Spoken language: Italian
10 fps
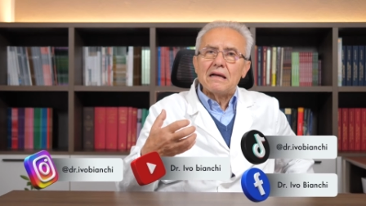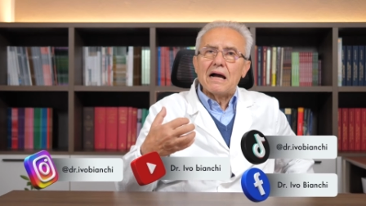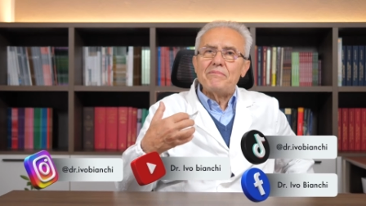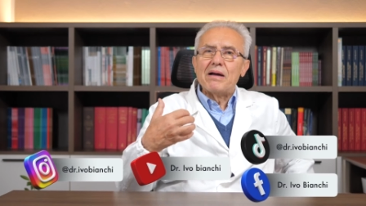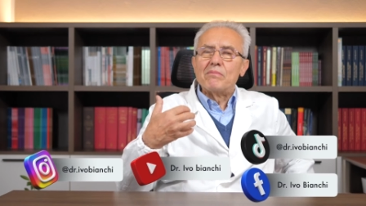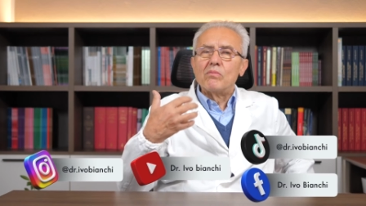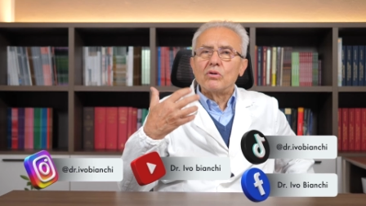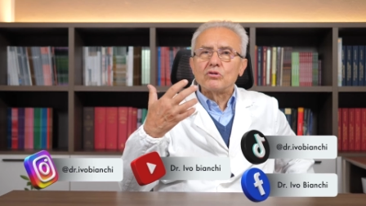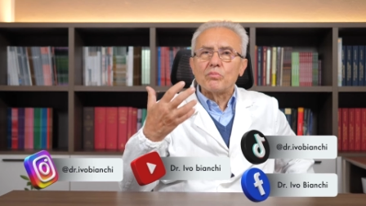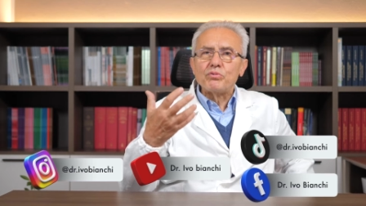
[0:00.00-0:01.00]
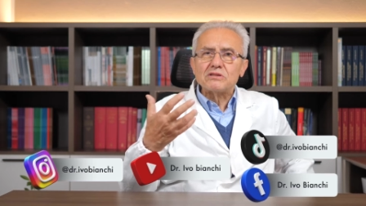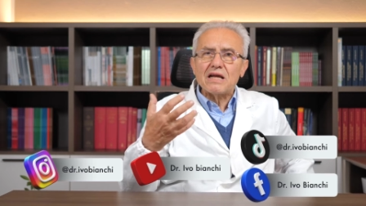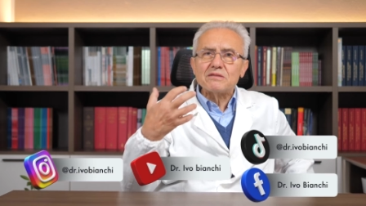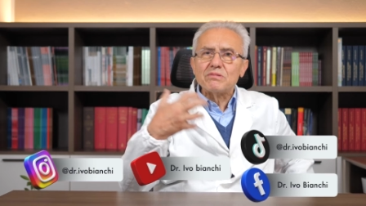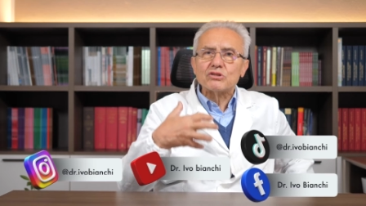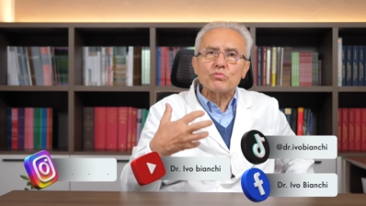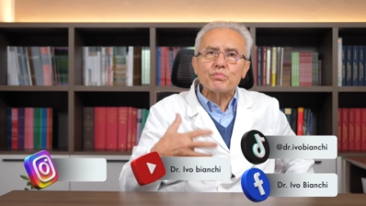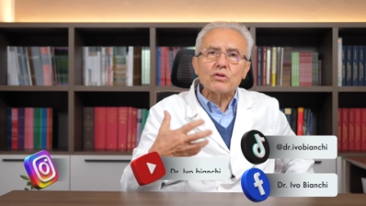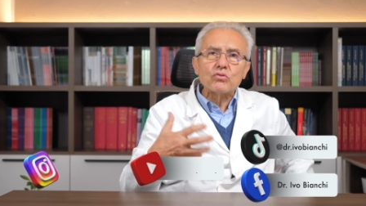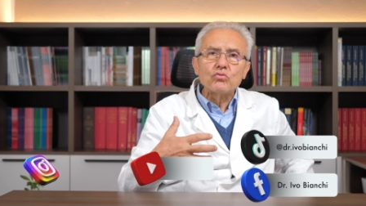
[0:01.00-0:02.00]
abbiamo molto più stress, ma
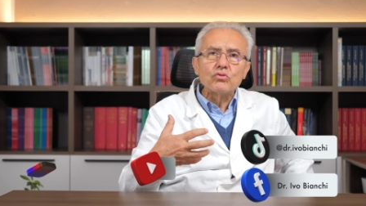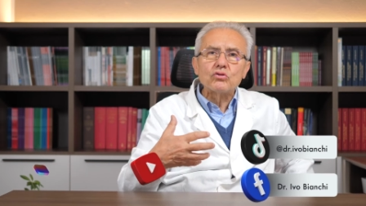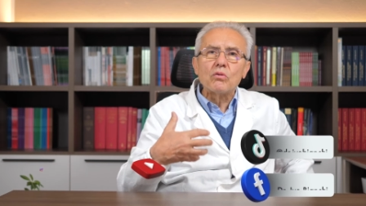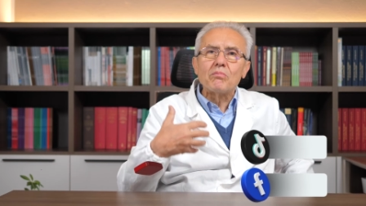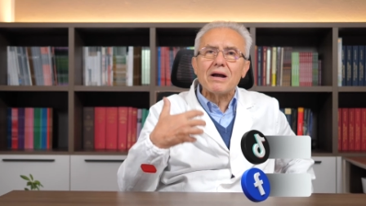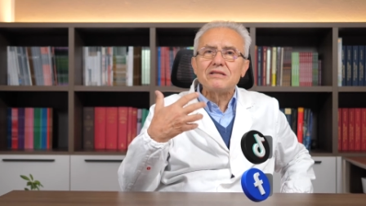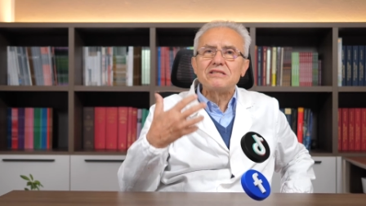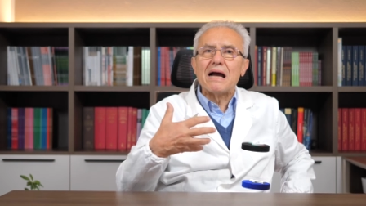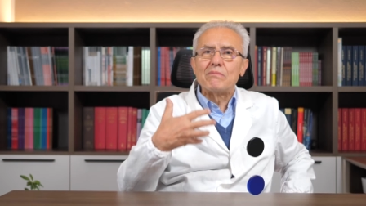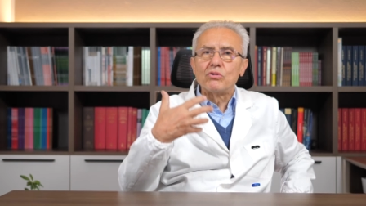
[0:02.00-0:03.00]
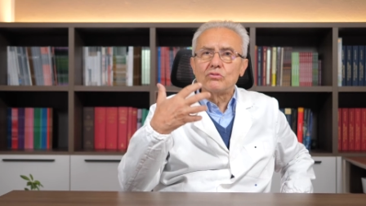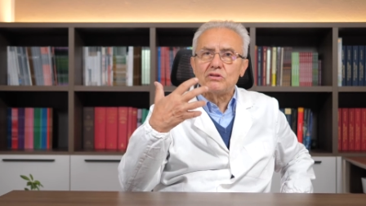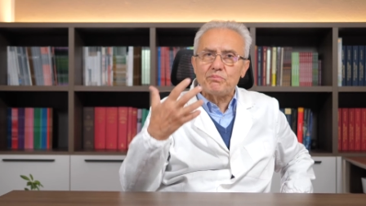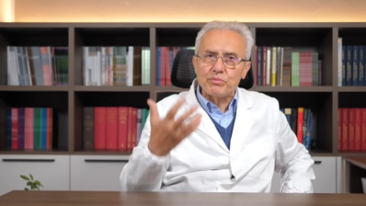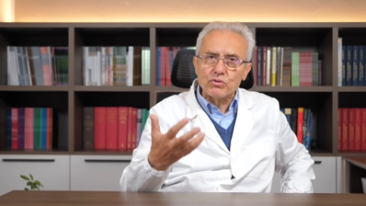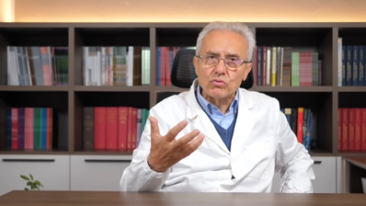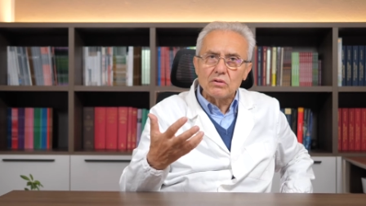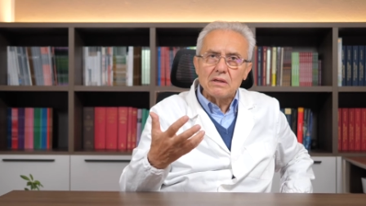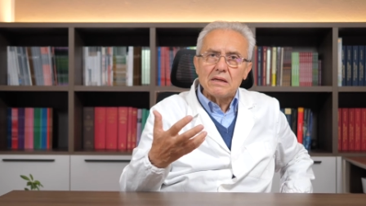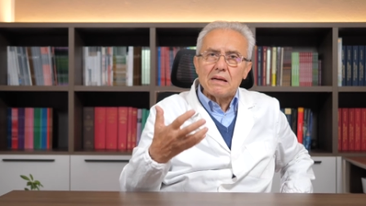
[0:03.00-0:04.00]
soprattutto mangiamo di più.
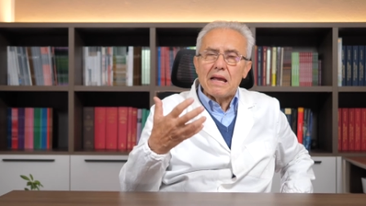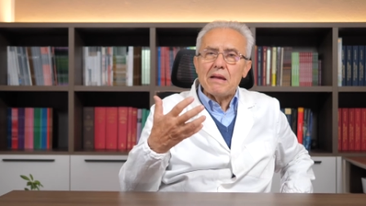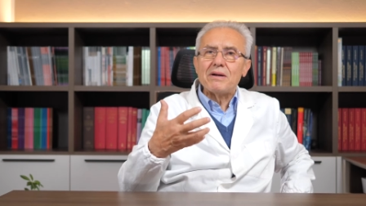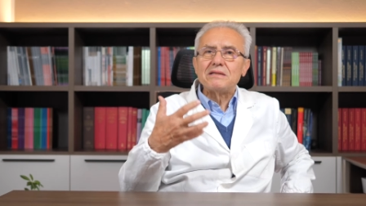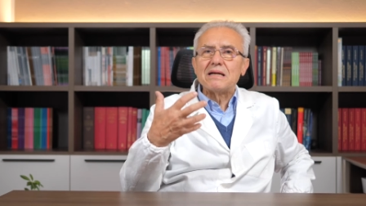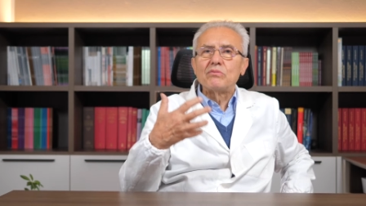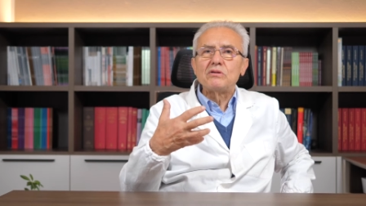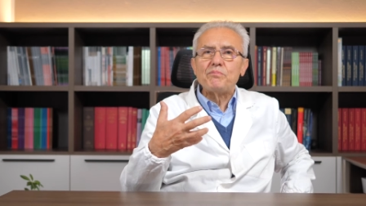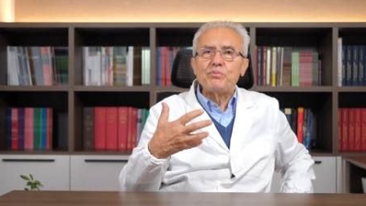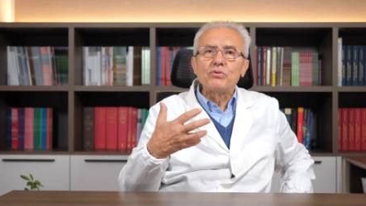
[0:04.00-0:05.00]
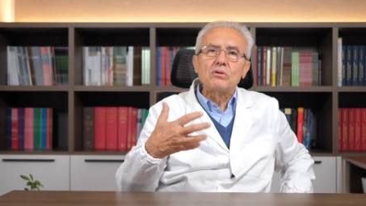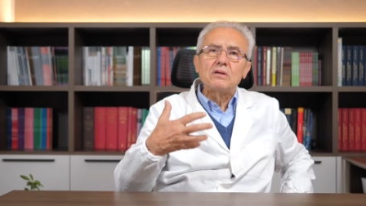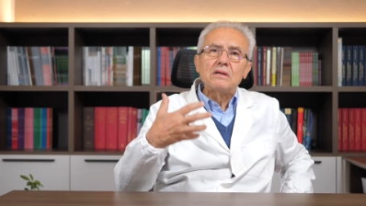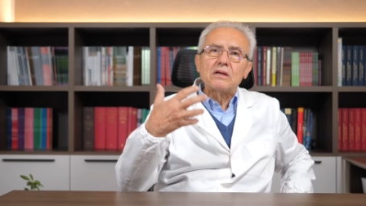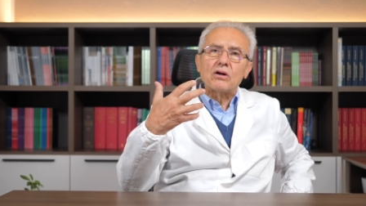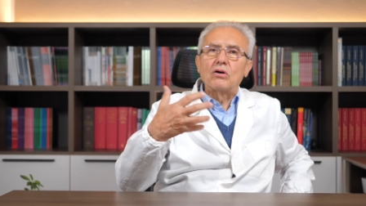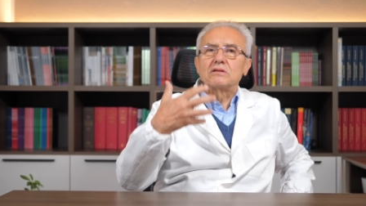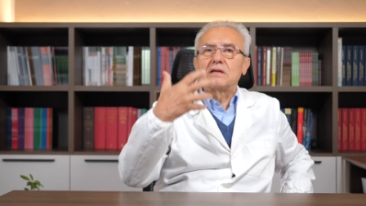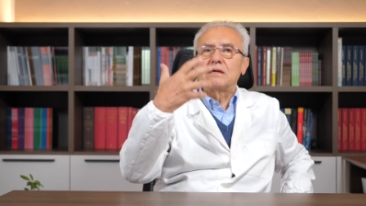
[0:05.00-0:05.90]
E mangiamo di più cosa?